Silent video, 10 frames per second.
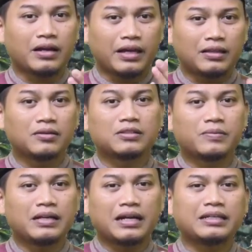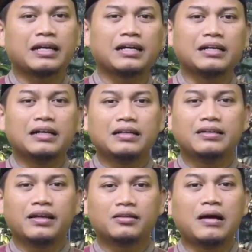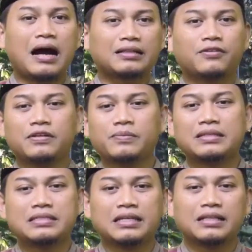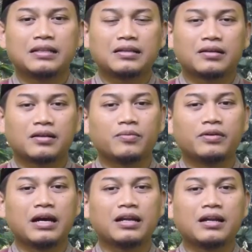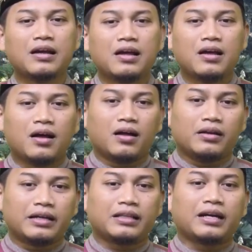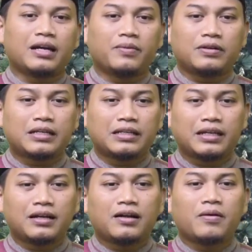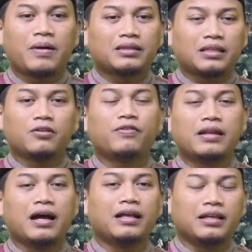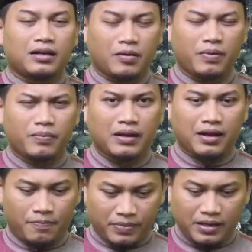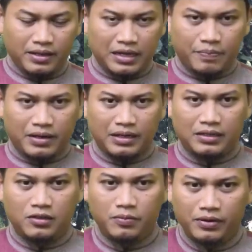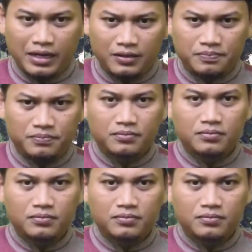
orang itu sebenarnya dia itu aktif di masjid. Kemudian dikatakan bahwasanya mata dufina hada. Nabi bilang, "Ini kapan nih dikuburkannya?"